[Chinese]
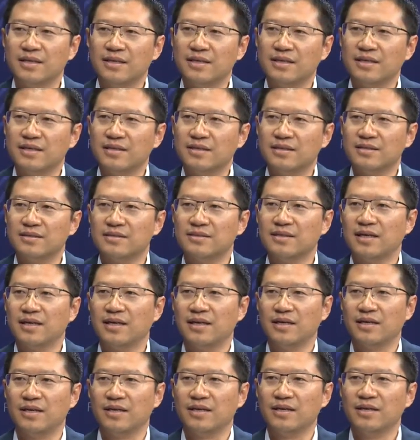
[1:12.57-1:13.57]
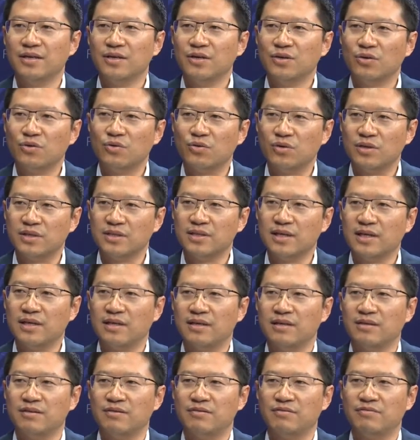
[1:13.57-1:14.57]
呃，在火
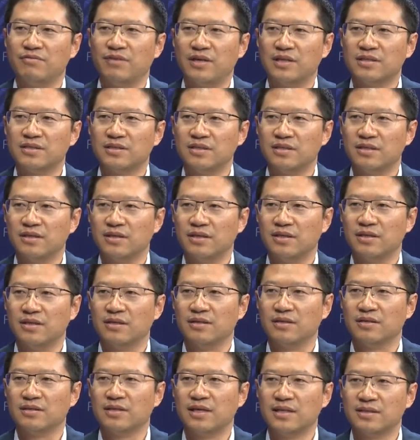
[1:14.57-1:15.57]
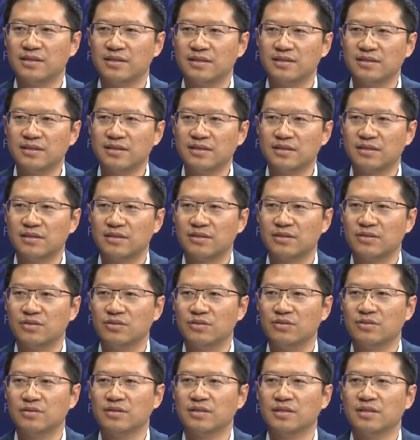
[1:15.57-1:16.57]
箭发射探测器的时
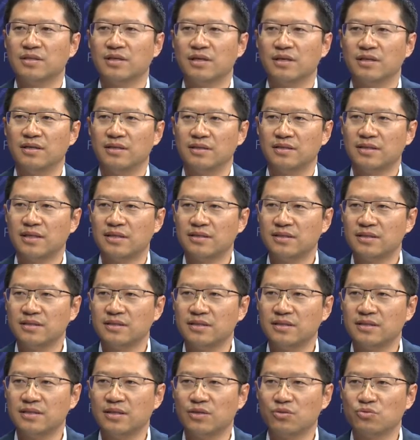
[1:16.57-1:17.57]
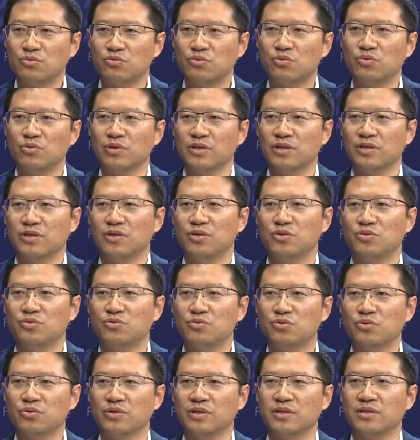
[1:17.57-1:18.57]
候，呃，探测器要入轨，
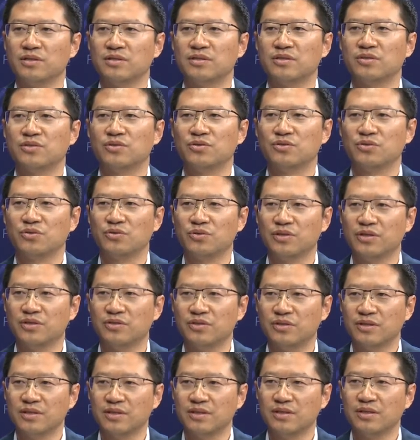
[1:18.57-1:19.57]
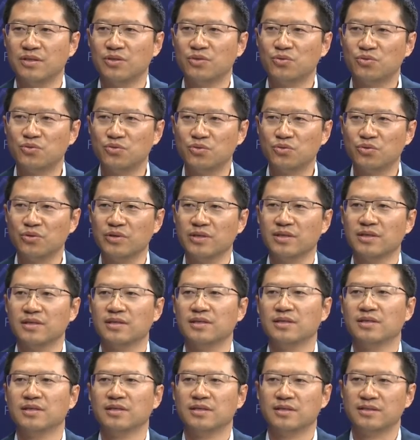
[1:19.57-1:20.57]
入轨的时候会有一入轨，
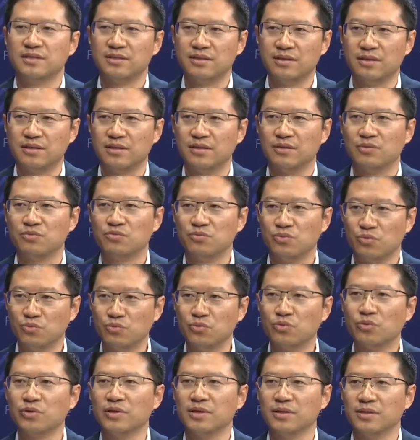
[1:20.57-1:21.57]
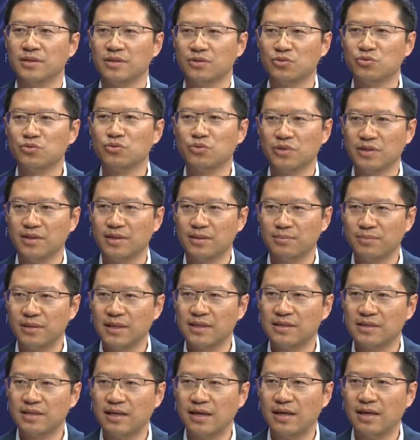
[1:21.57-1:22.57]
呃，入轨入轨的
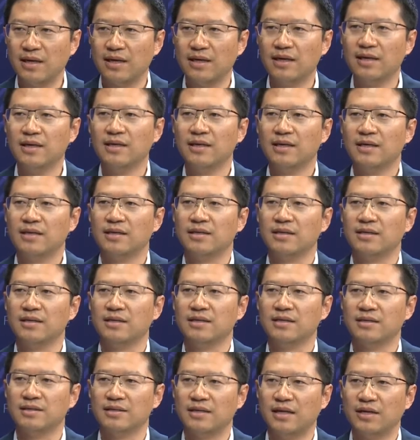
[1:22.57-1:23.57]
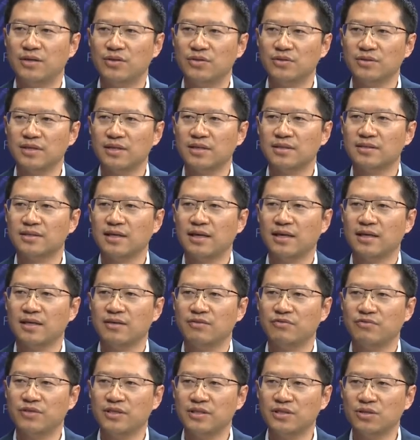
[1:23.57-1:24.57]
偏差。呃，然后呢，在
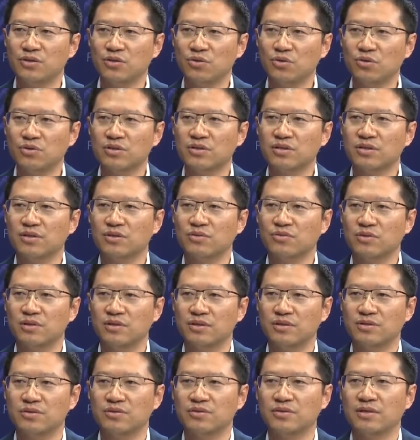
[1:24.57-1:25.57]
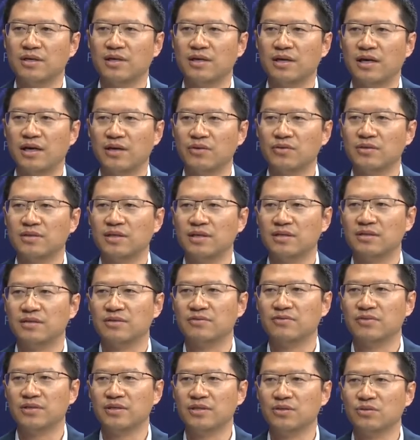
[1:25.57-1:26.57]
飞行控制的过程中呢，还会产生
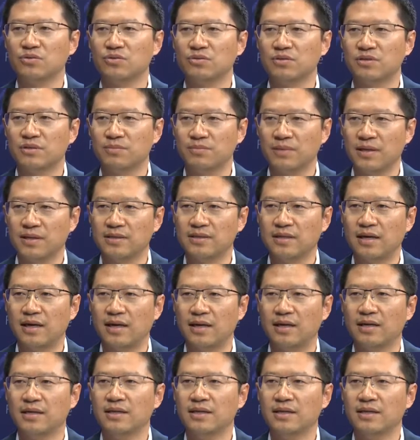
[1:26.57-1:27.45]
飞行控制偏差。